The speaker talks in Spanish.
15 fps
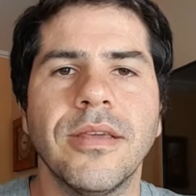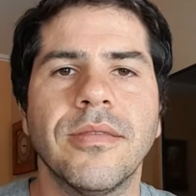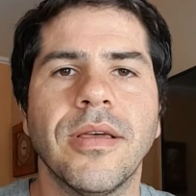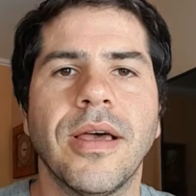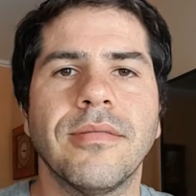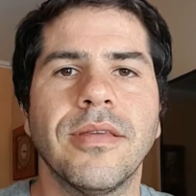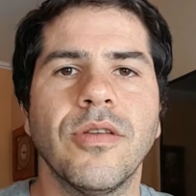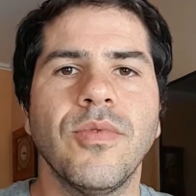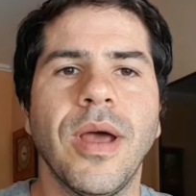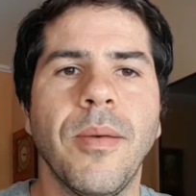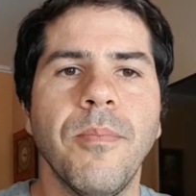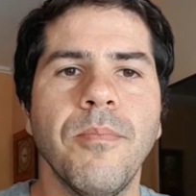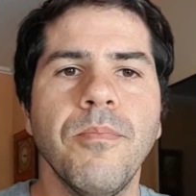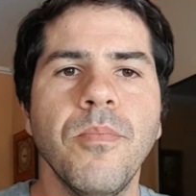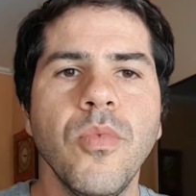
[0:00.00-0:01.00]
hacer una
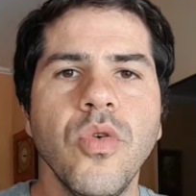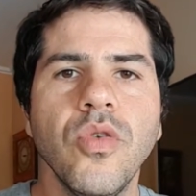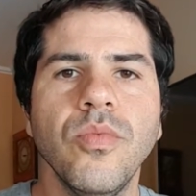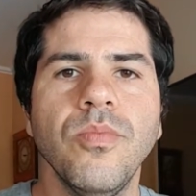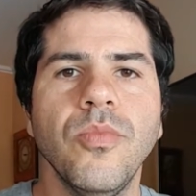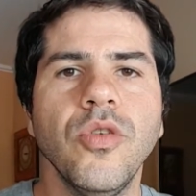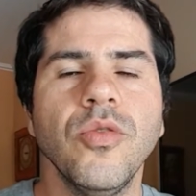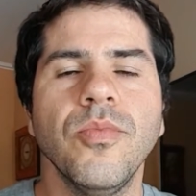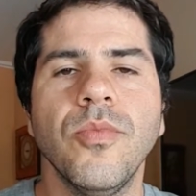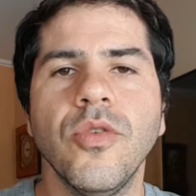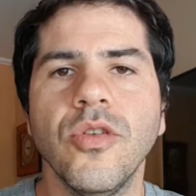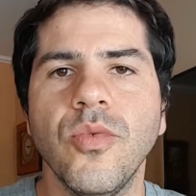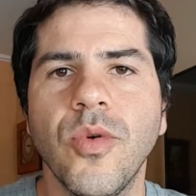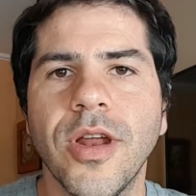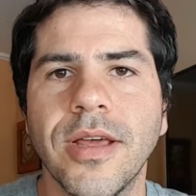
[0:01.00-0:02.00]
muy, muy,
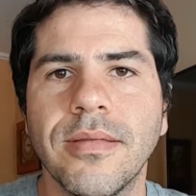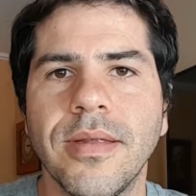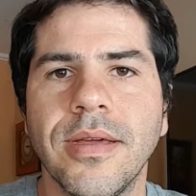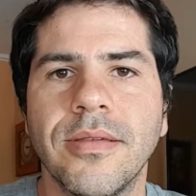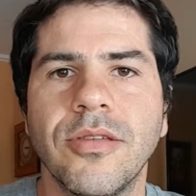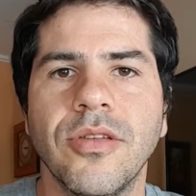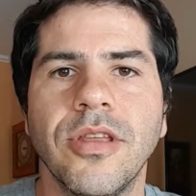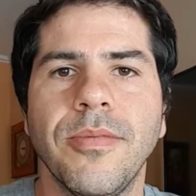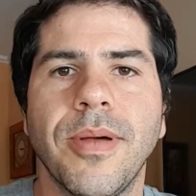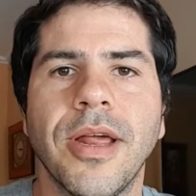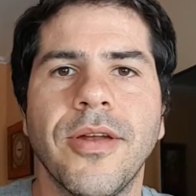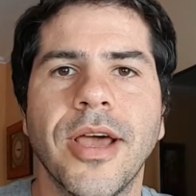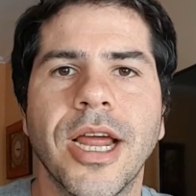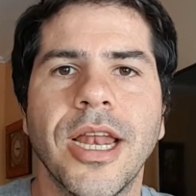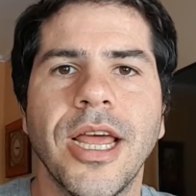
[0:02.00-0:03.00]
muy buena selección de
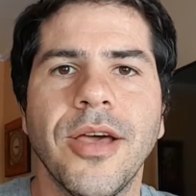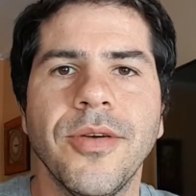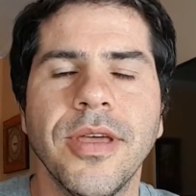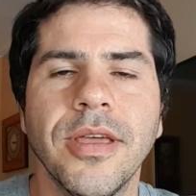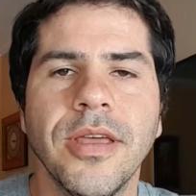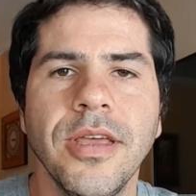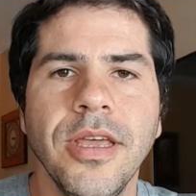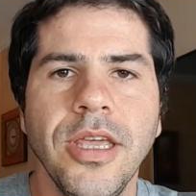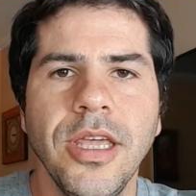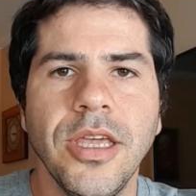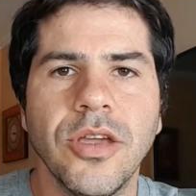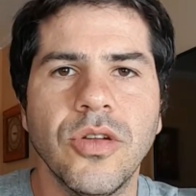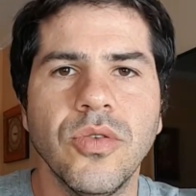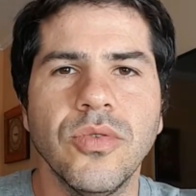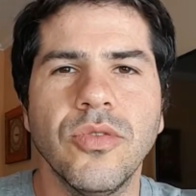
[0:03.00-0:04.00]
palabras clave,
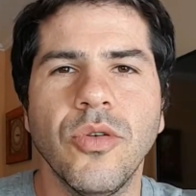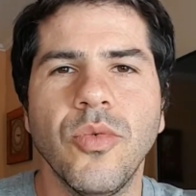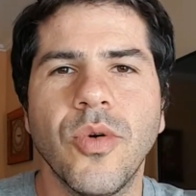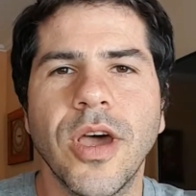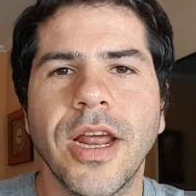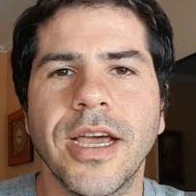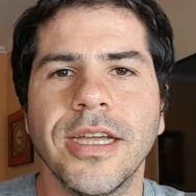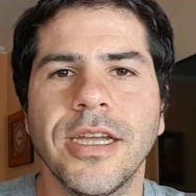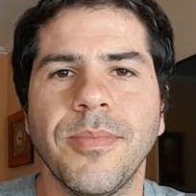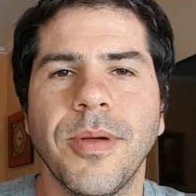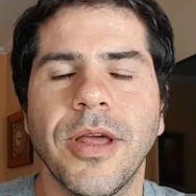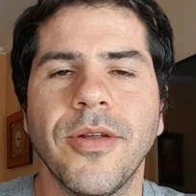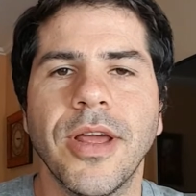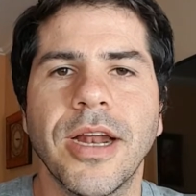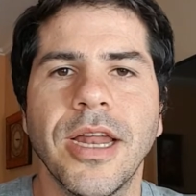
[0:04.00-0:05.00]
incluso buscar aquellas
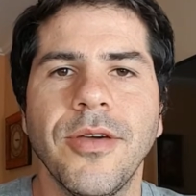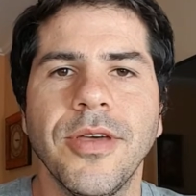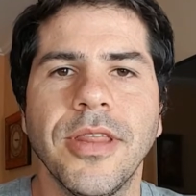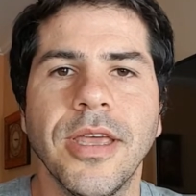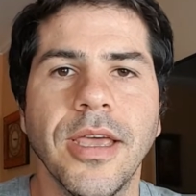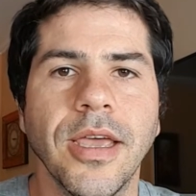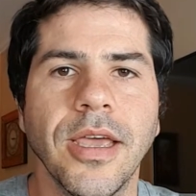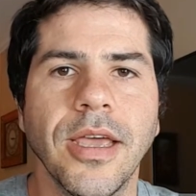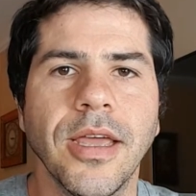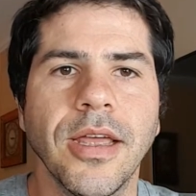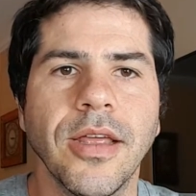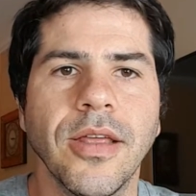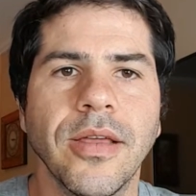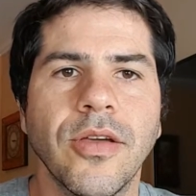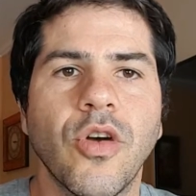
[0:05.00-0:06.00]
palabras clave
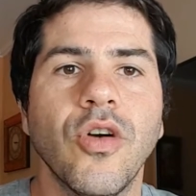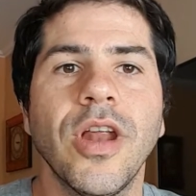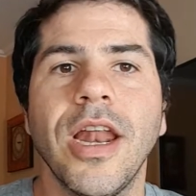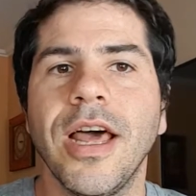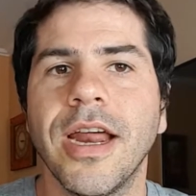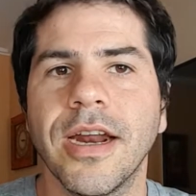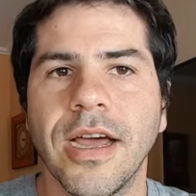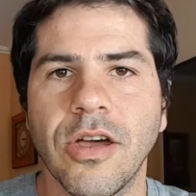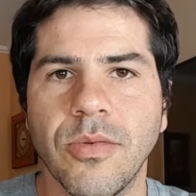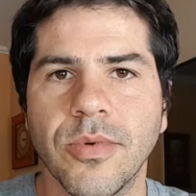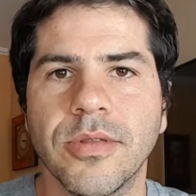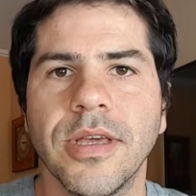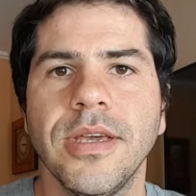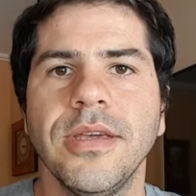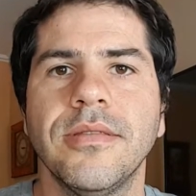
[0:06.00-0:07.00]
de cola larga, como
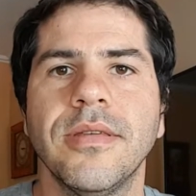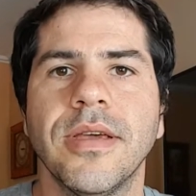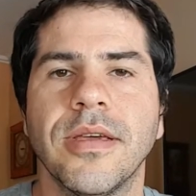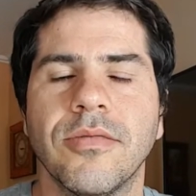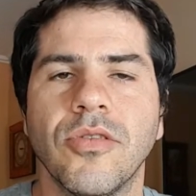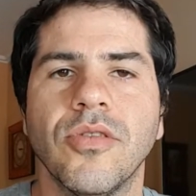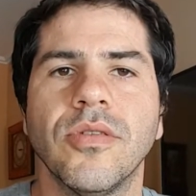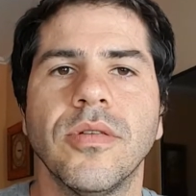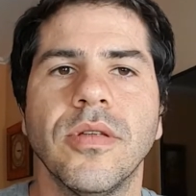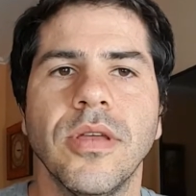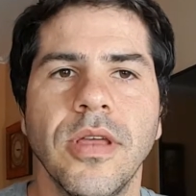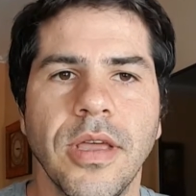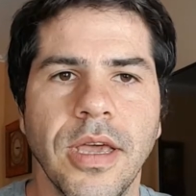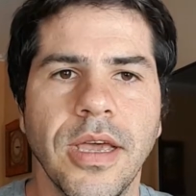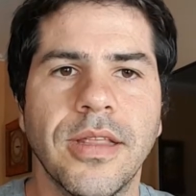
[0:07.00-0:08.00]
se dice, que son
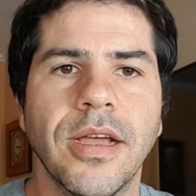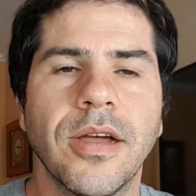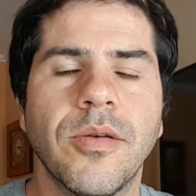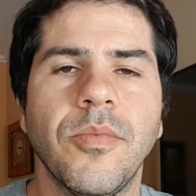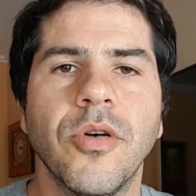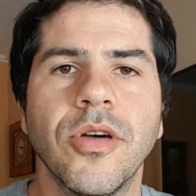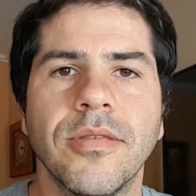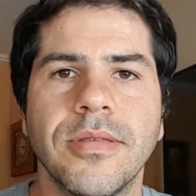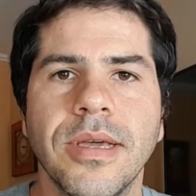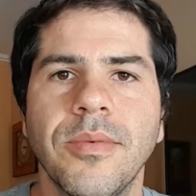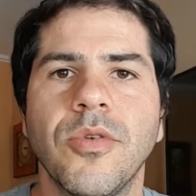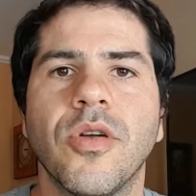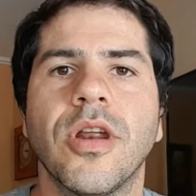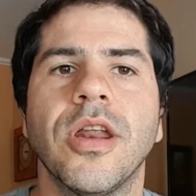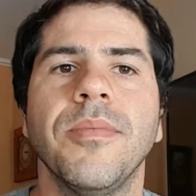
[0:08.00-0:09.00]
esta como
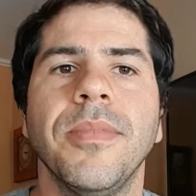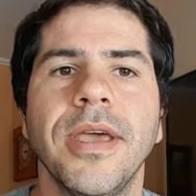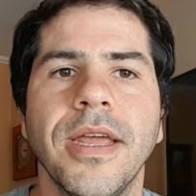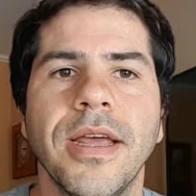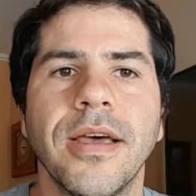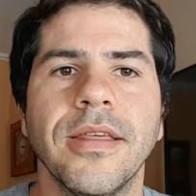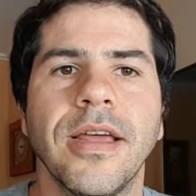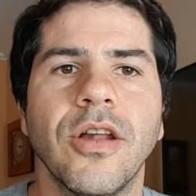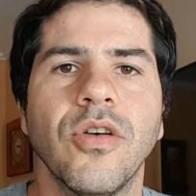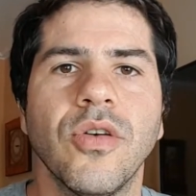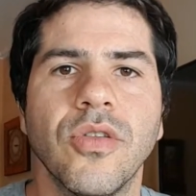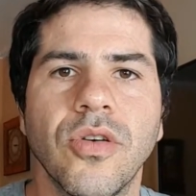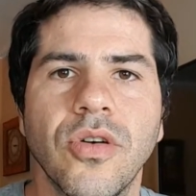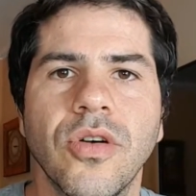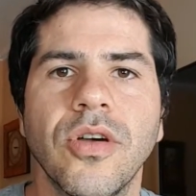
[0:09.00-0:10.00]
decíamos, remera de
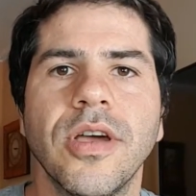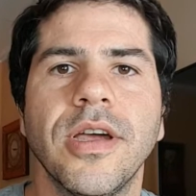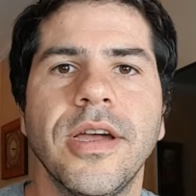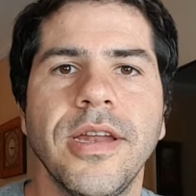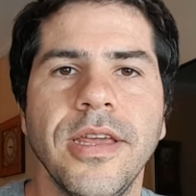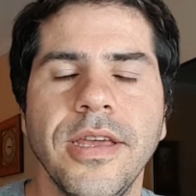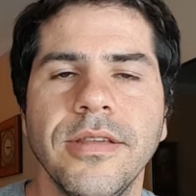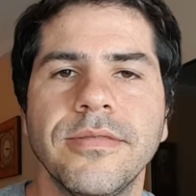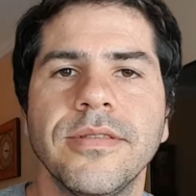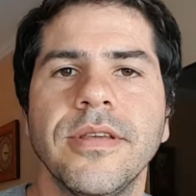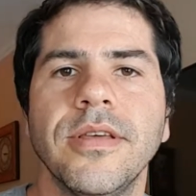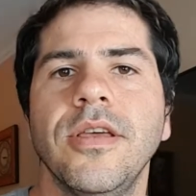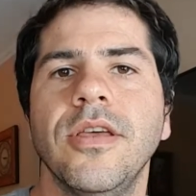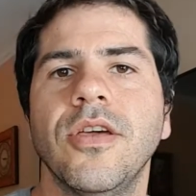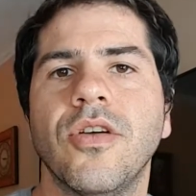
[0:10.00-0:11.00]
algodón gris
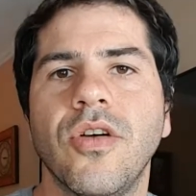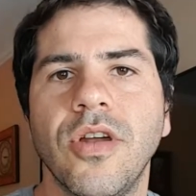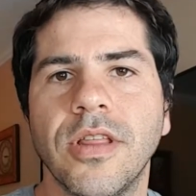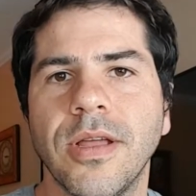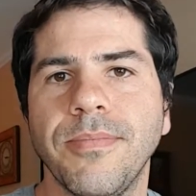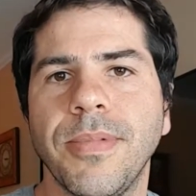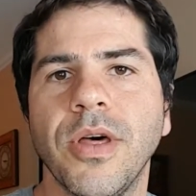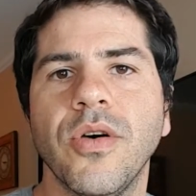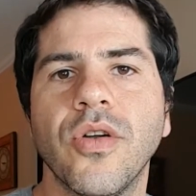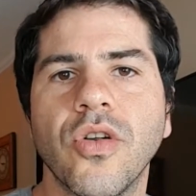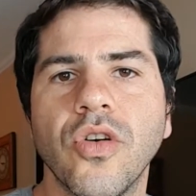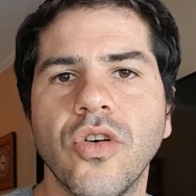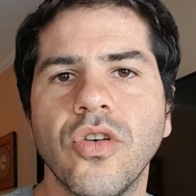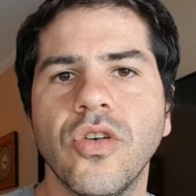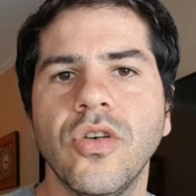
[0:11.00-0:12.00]
con estampado
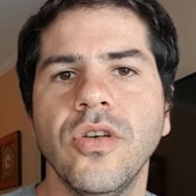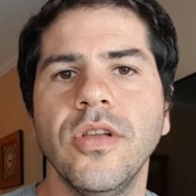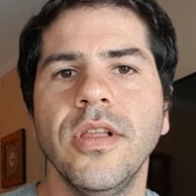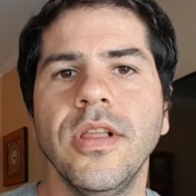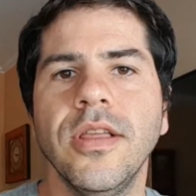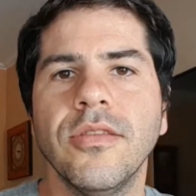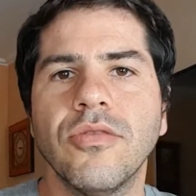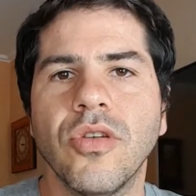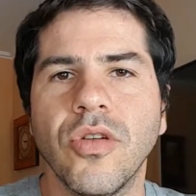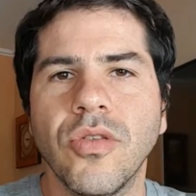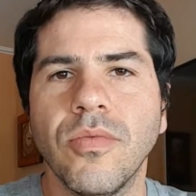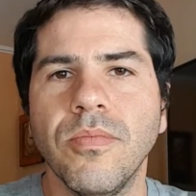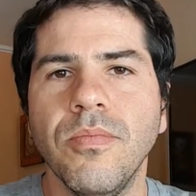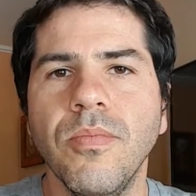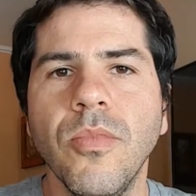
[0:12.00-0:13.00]
rojo,
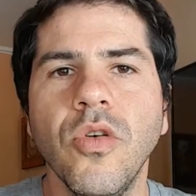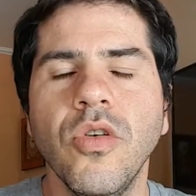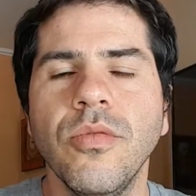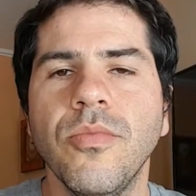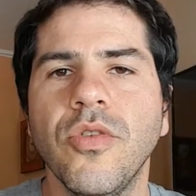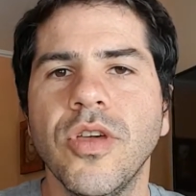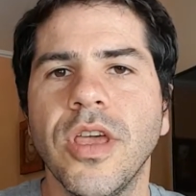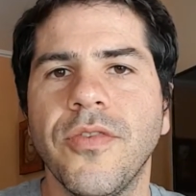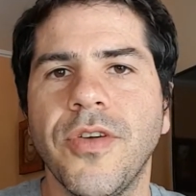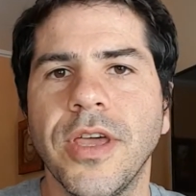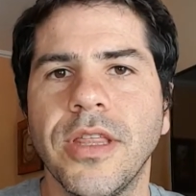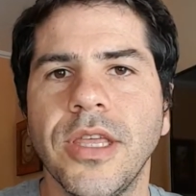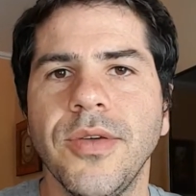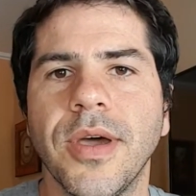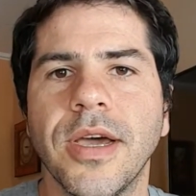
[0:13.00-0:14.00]
son muy, muy
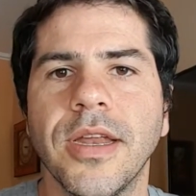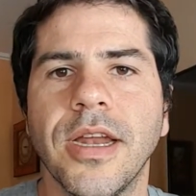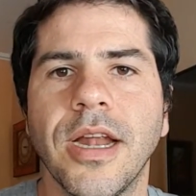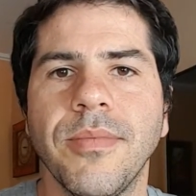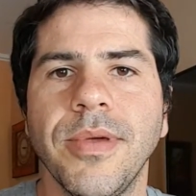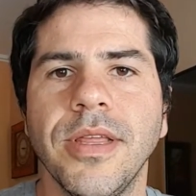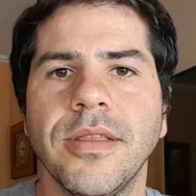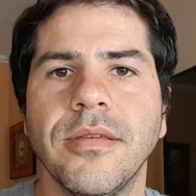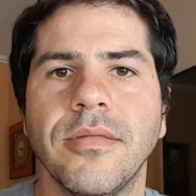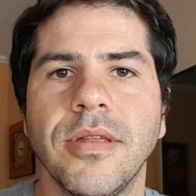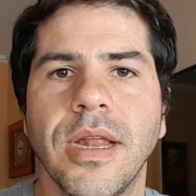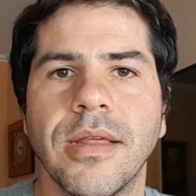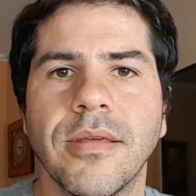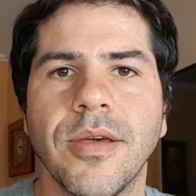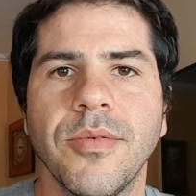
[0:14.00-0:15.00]
efectivas generalmente si
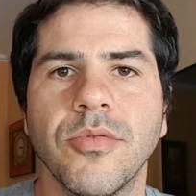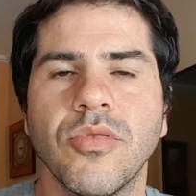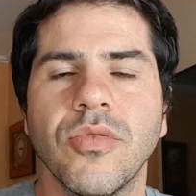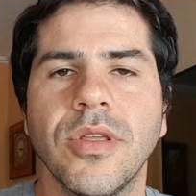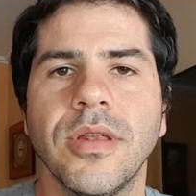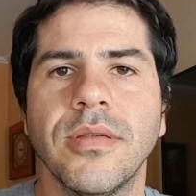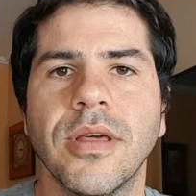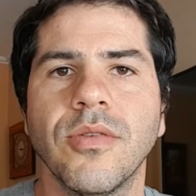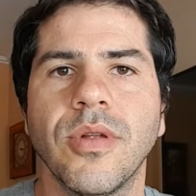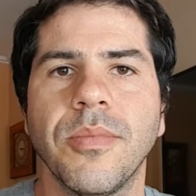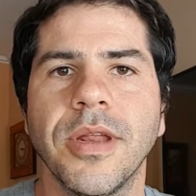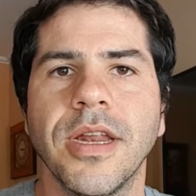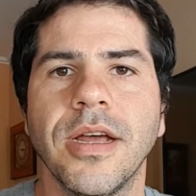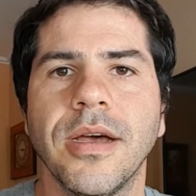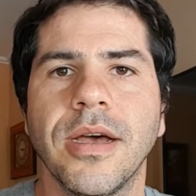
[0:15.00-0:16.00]
las sabemos utilizar de una
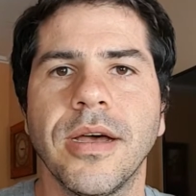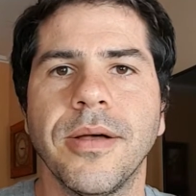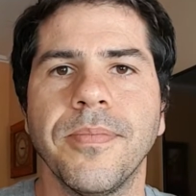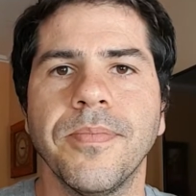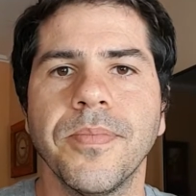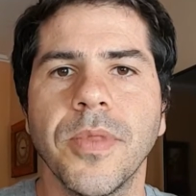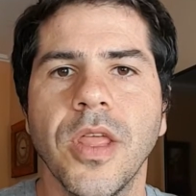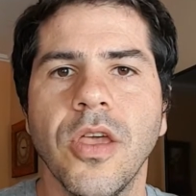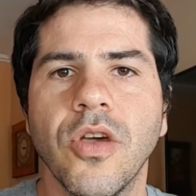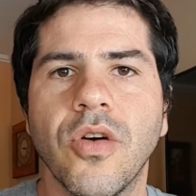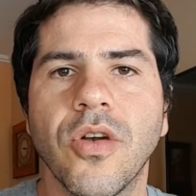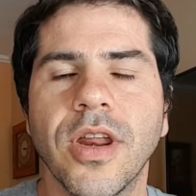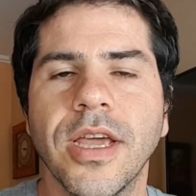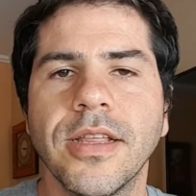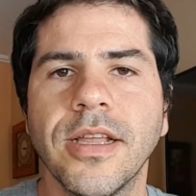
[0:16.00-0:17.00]
manera
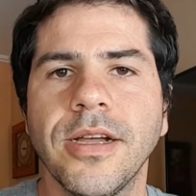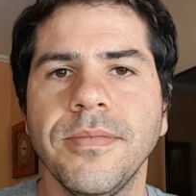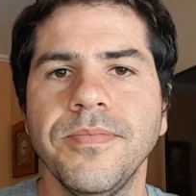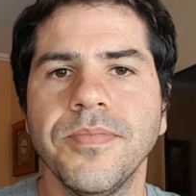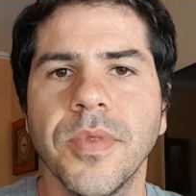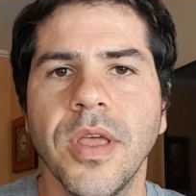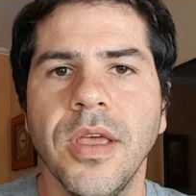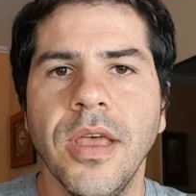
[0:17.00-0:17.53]
correcta.